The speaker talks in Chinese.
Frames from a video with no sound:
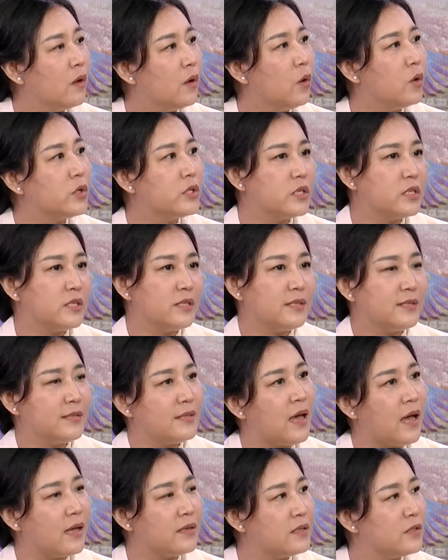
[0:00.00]
或者是其
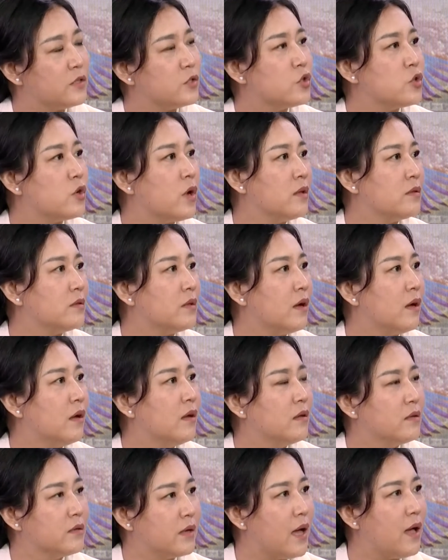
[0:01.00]
他形状的，
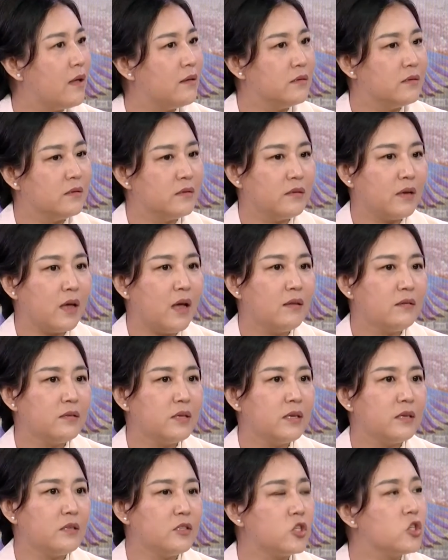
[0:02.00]
看
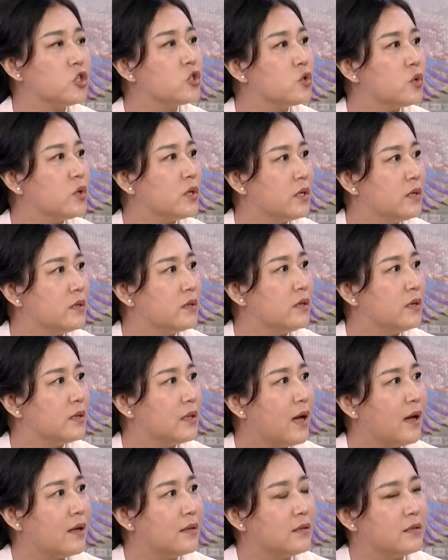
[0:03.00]
那个制作人的
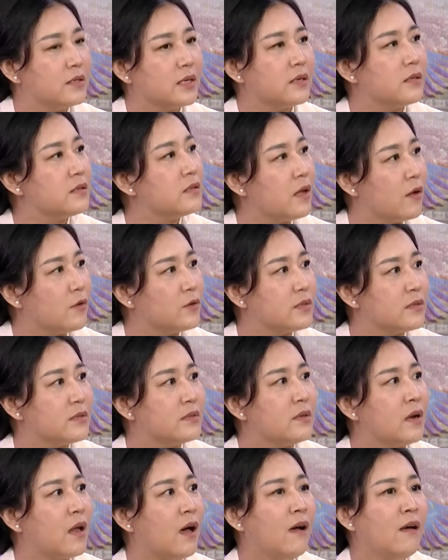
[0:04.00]
他的这个巧
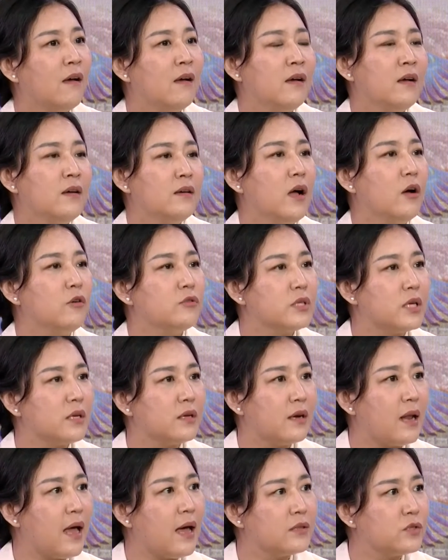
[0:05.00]
思了。然后这个
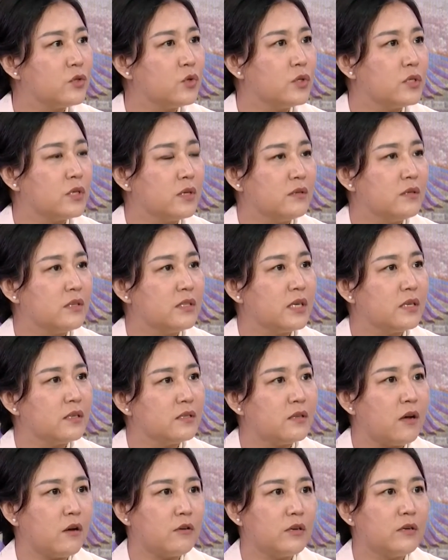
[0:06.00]
蜡做成的这个
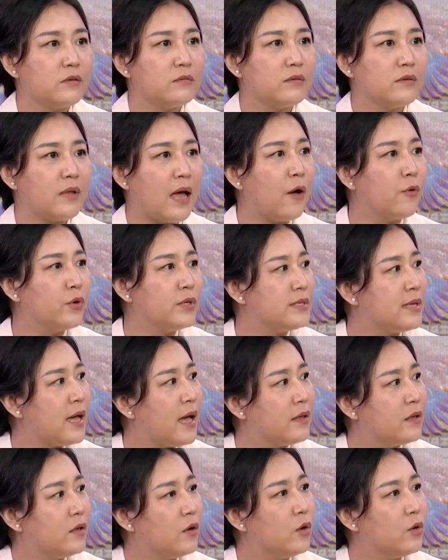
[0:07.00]
小人拿回
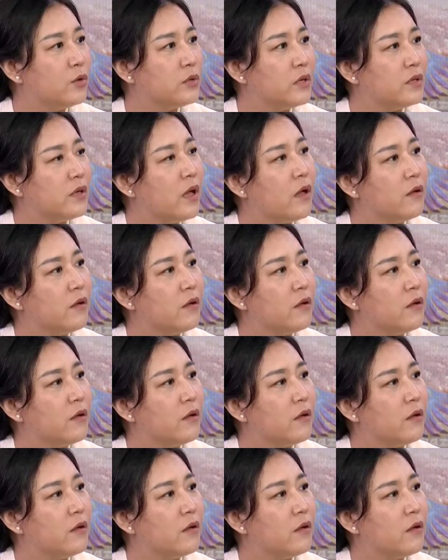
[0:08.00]
家以后呢，